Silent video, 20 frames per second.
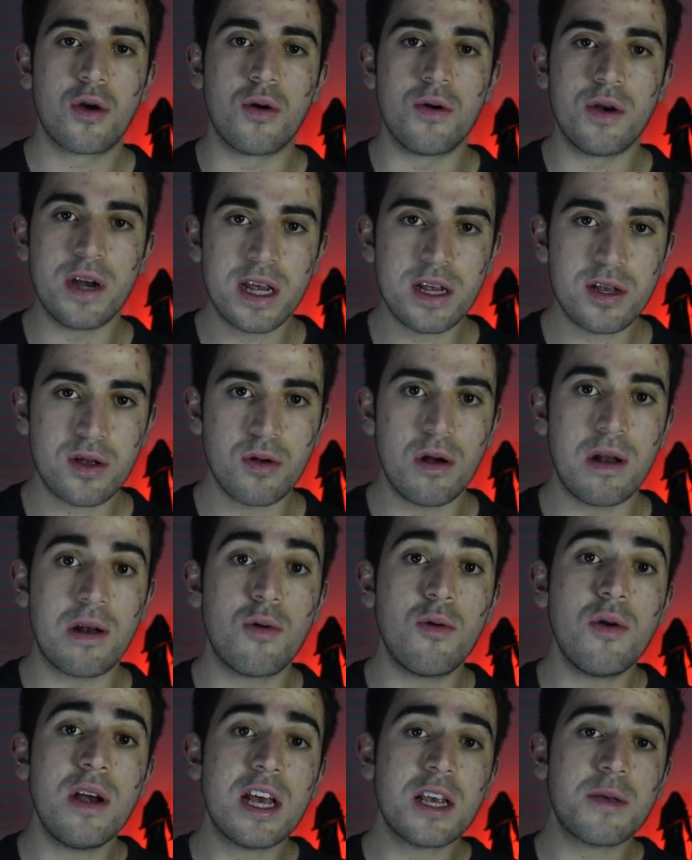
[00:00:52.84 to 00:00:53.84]
Con esto,
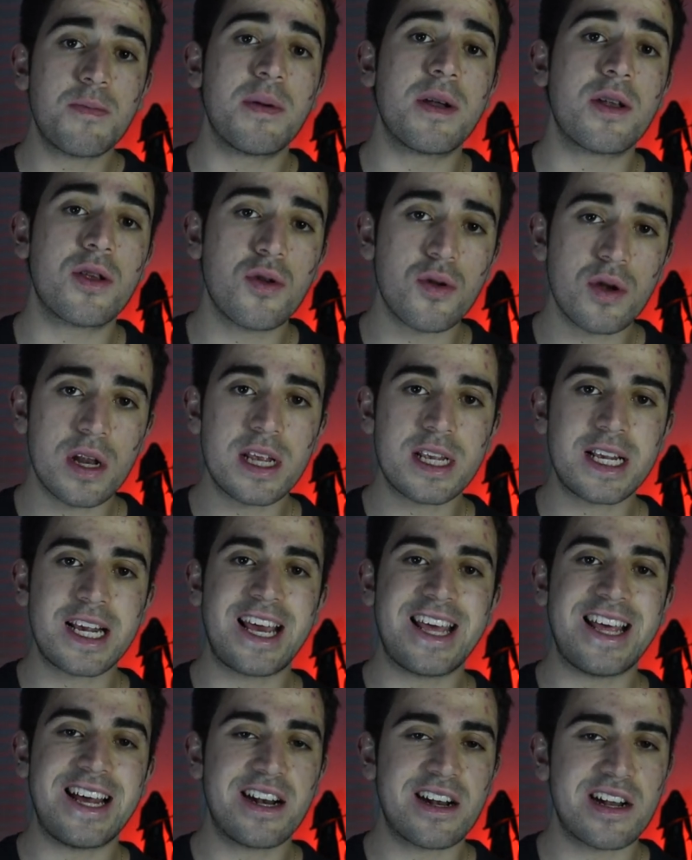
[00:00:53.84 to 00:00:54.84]
algunas personas
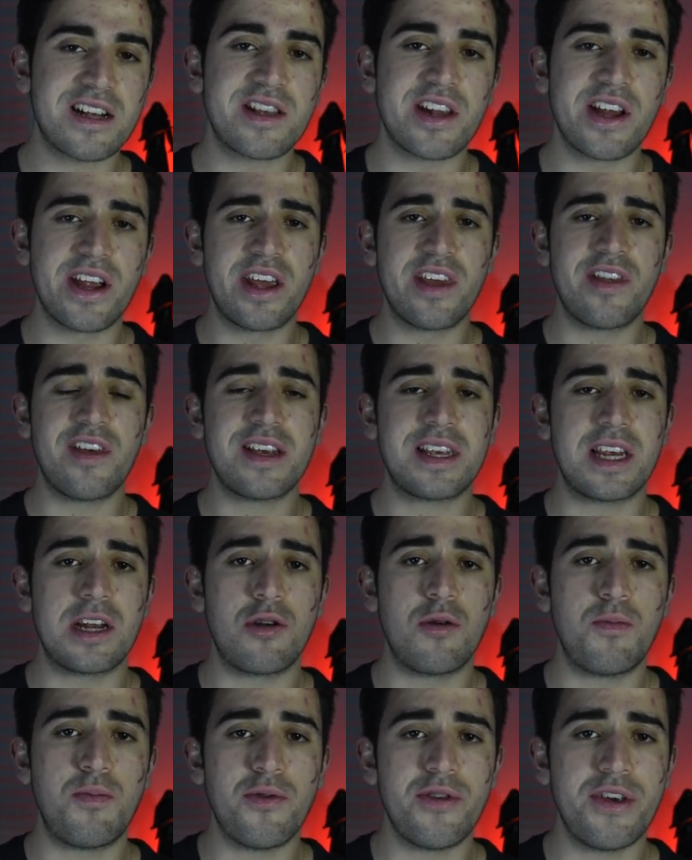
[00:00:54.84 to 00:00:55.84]
quedan restringidas a
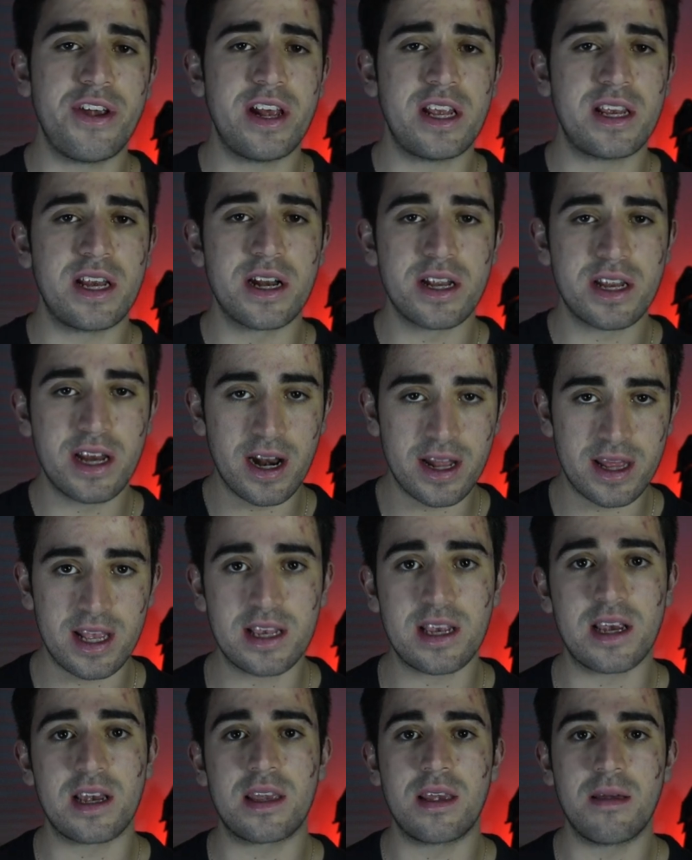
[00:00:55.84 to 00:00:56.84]
no poder hacer
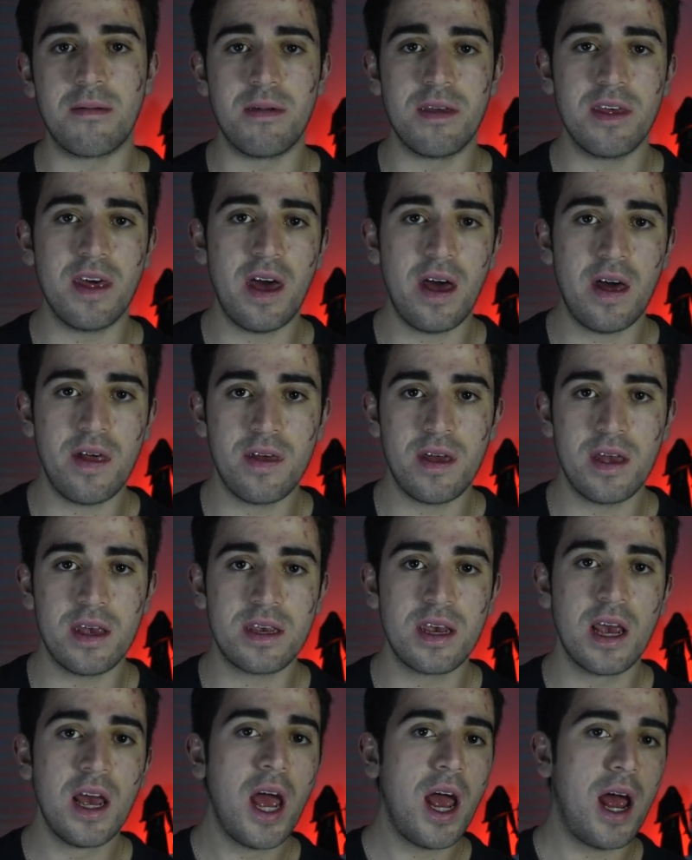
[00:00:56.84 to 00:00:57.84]
ciertas
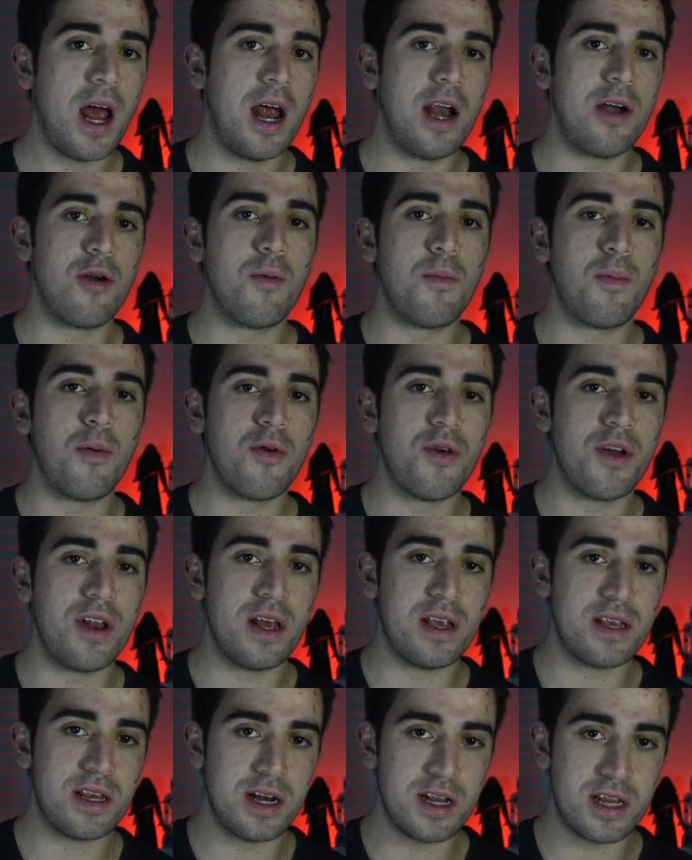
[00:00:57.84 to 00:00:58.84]
actividades, a no poder
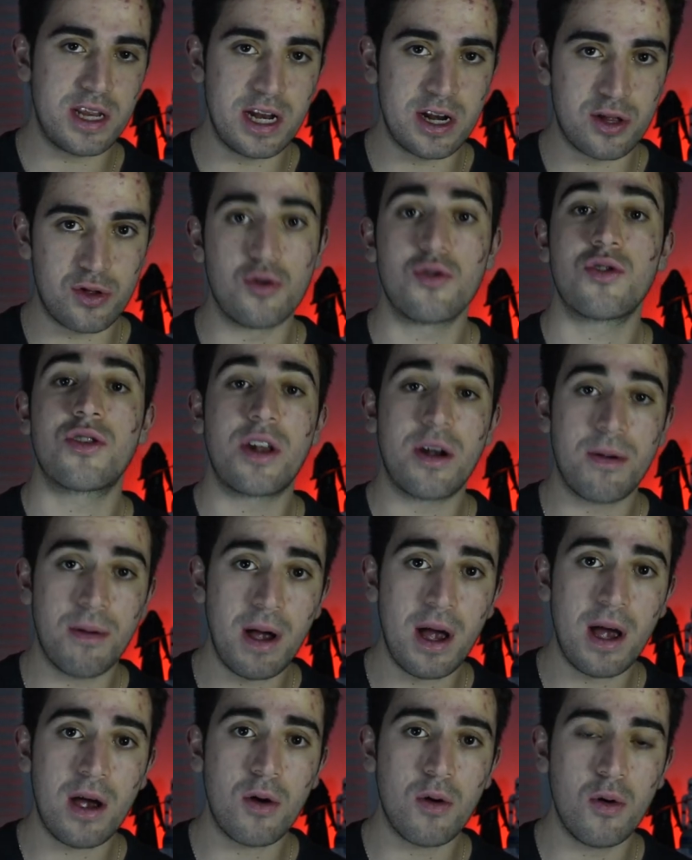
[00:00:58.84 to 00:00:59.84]
hacer ciertos
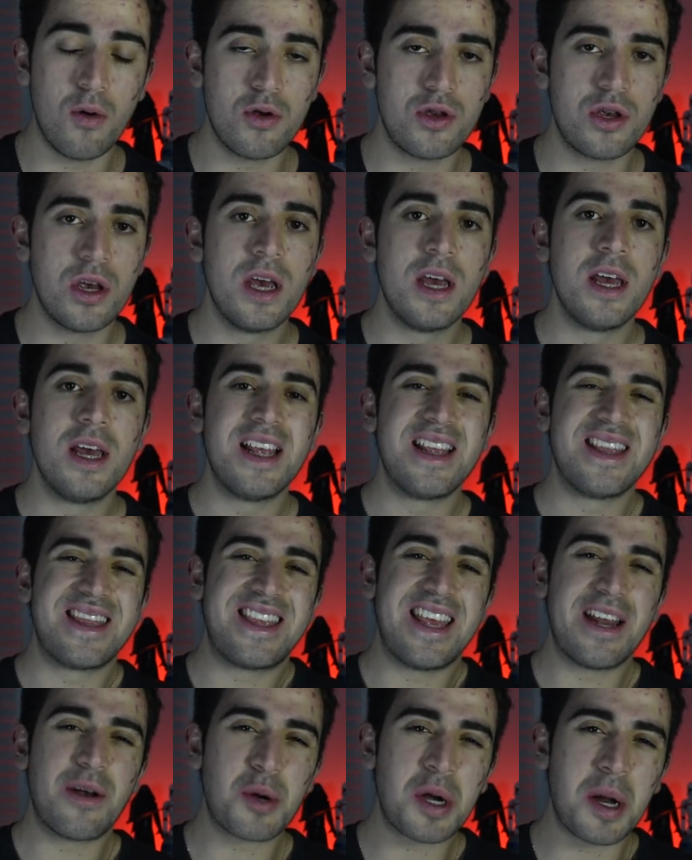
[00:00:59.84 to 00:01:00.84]
trabajos,
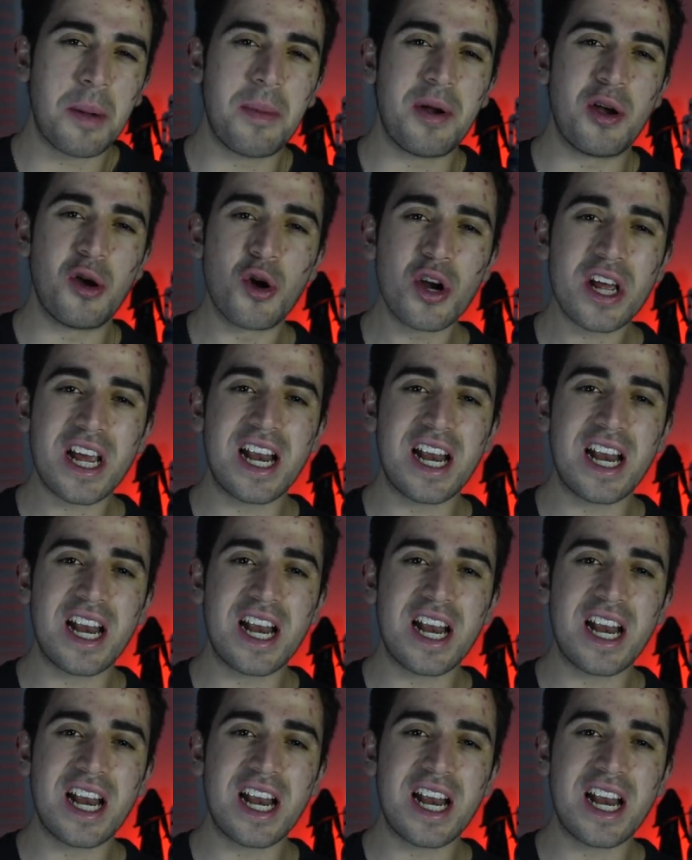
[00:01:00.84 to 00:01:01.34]
tiene una menor